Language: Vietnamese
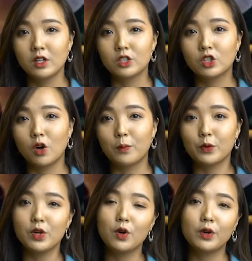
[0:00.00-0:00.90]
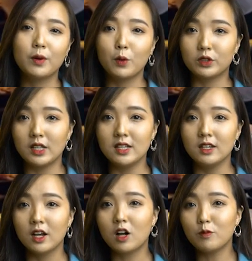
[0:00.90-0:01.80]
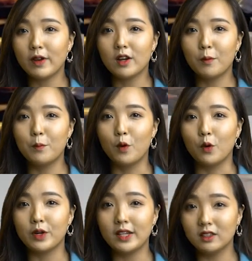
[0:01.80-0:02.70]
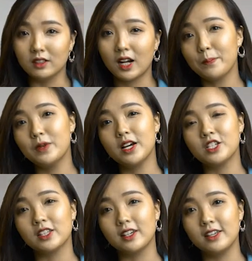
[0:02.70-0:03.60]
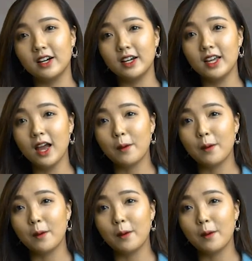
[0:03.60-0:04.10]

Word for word: Sobrino de Botin có fan hâm mộ đến từ khắp nơi trên thế giới,